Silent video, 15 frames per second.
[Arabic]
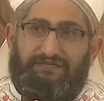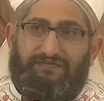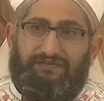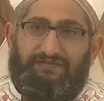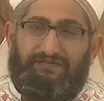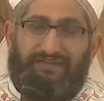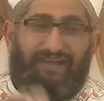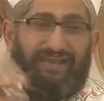
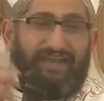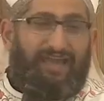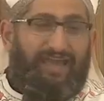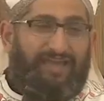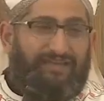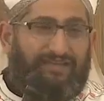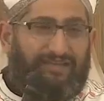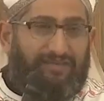ويحط
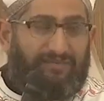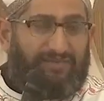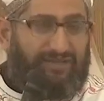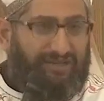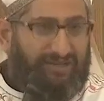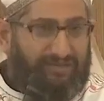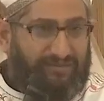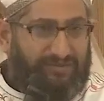خطيته
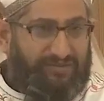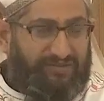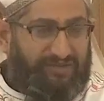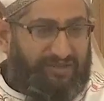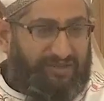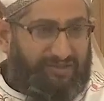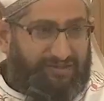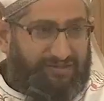كده قدام
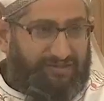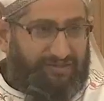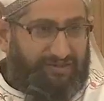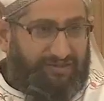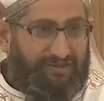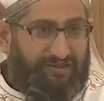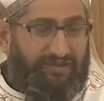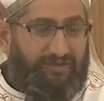ربنا
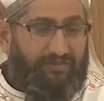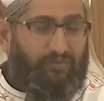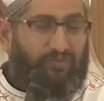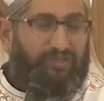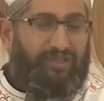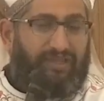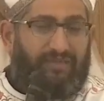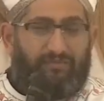
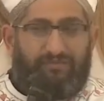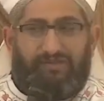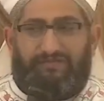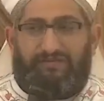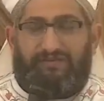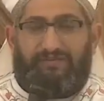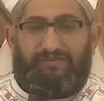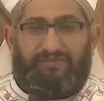لما يجي
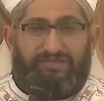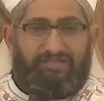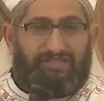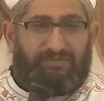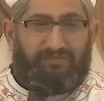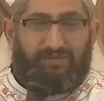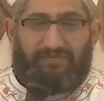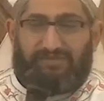يقرا
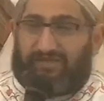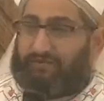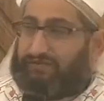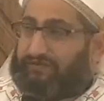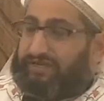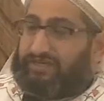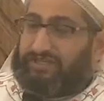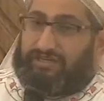الانجيل في
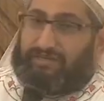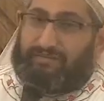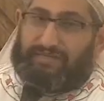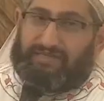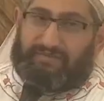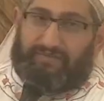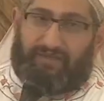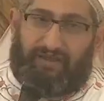انسان يقرا
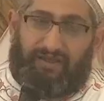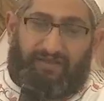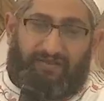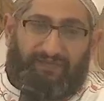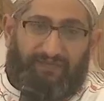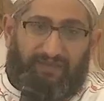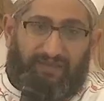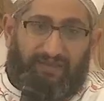الانجيل
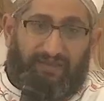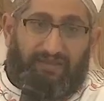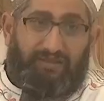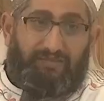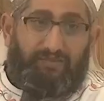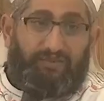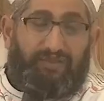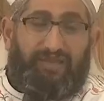قراءه
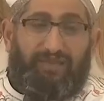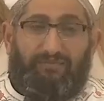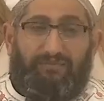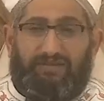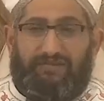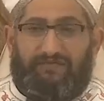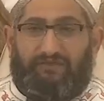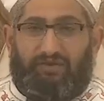عابره
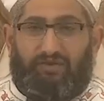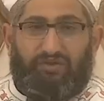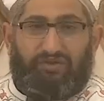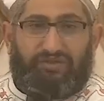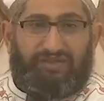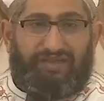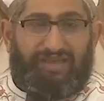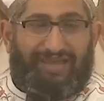
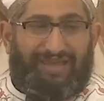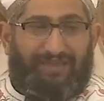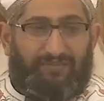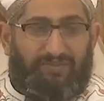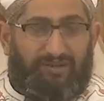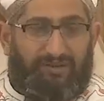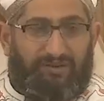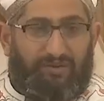وفي
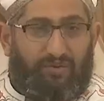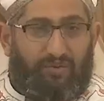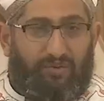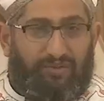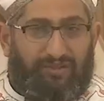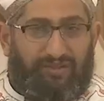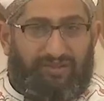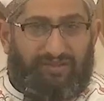يسموها
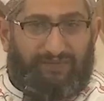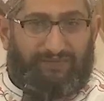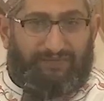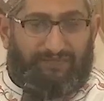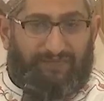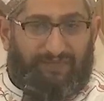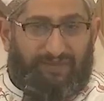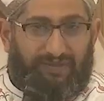قراءه
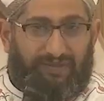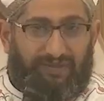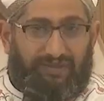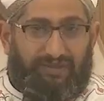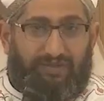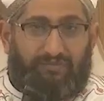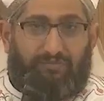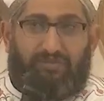
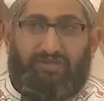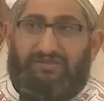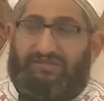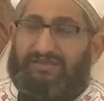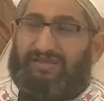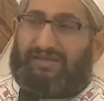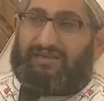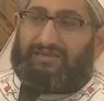تامليه يعني ايه
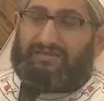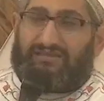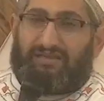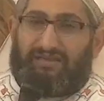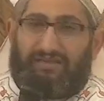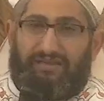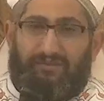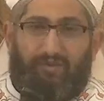قراءه
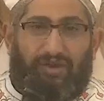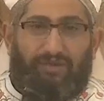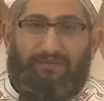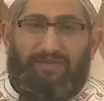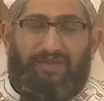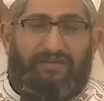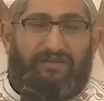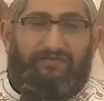تامليه
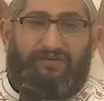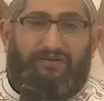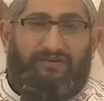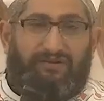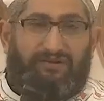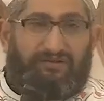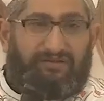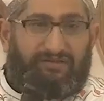ياخد
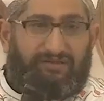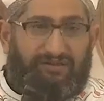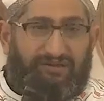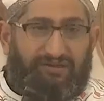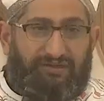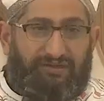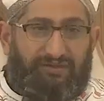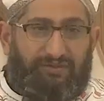الايه
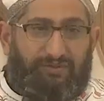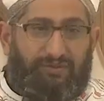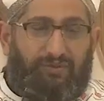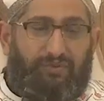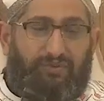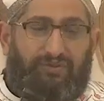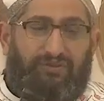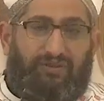كده
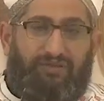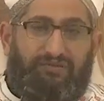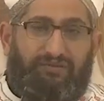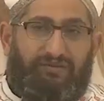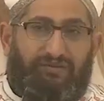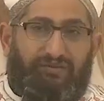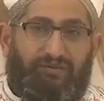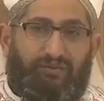ويقعد ايه
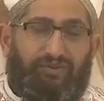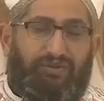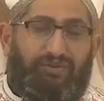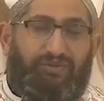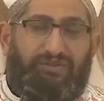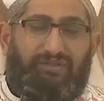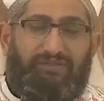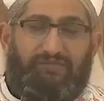يسرح
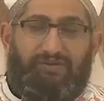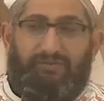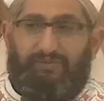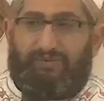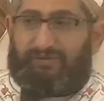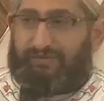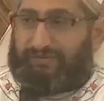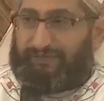فيها
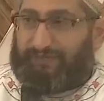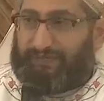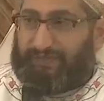يسرح